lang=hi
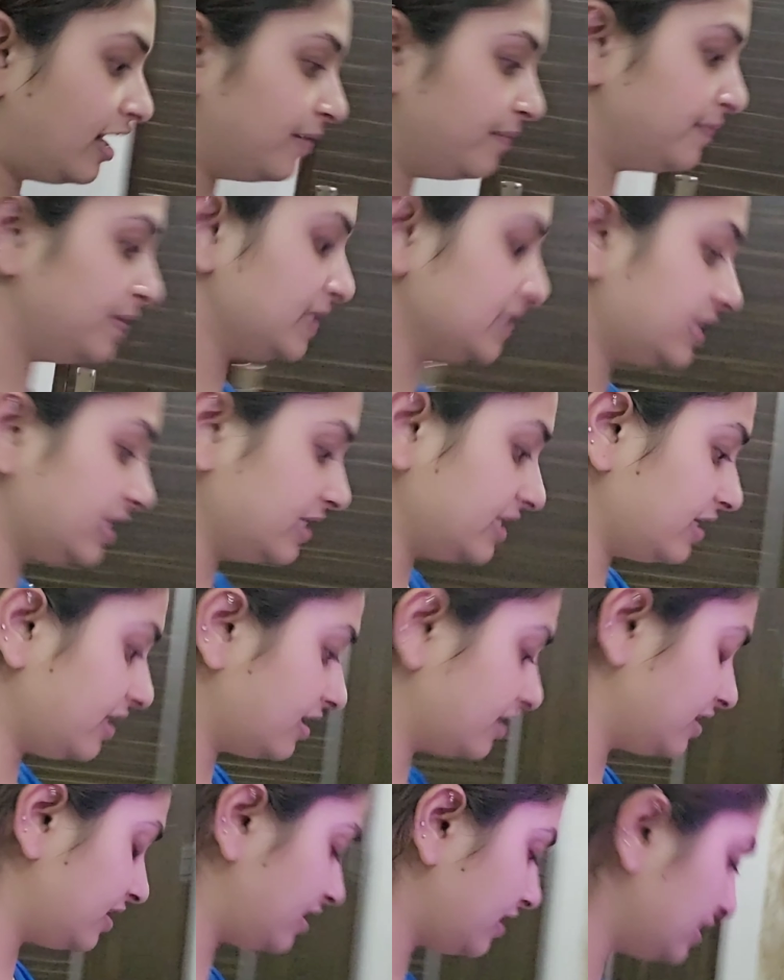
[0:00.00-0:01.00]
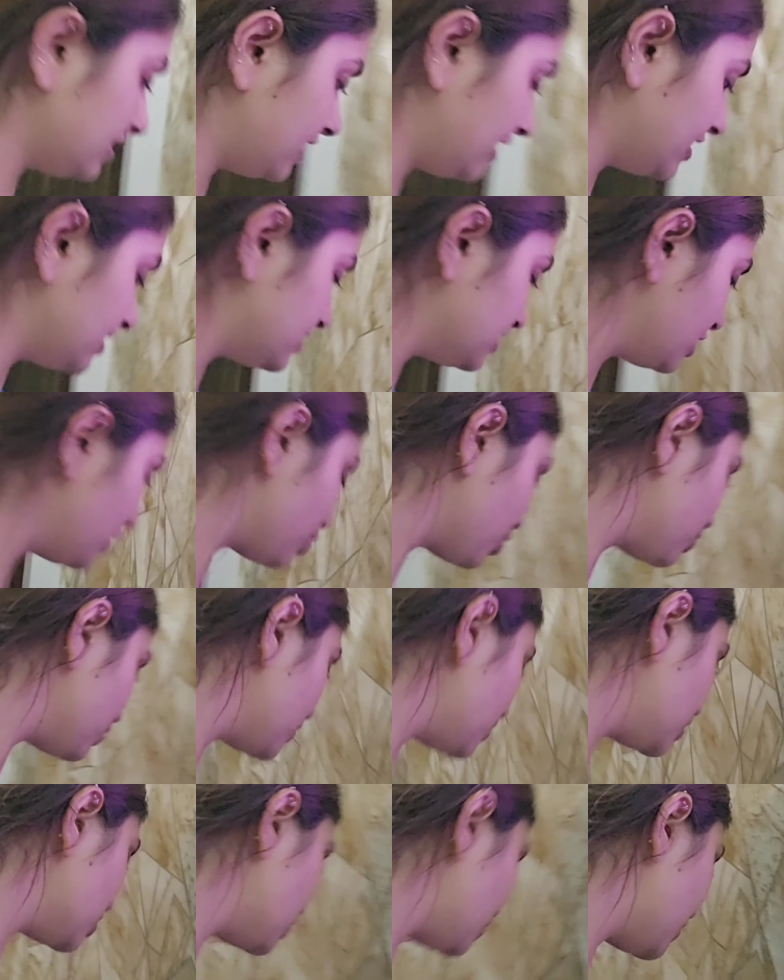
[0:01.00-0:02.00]
अब नितिन क्या कर रहा था इसने रूम
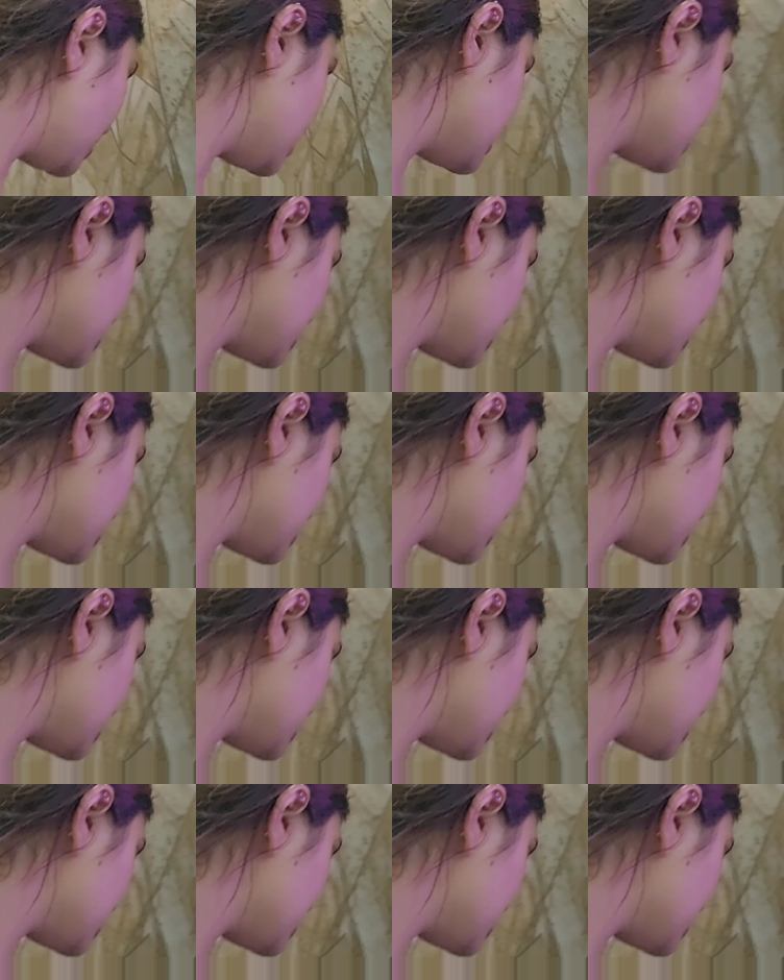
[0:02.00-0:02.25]
को थोड़ा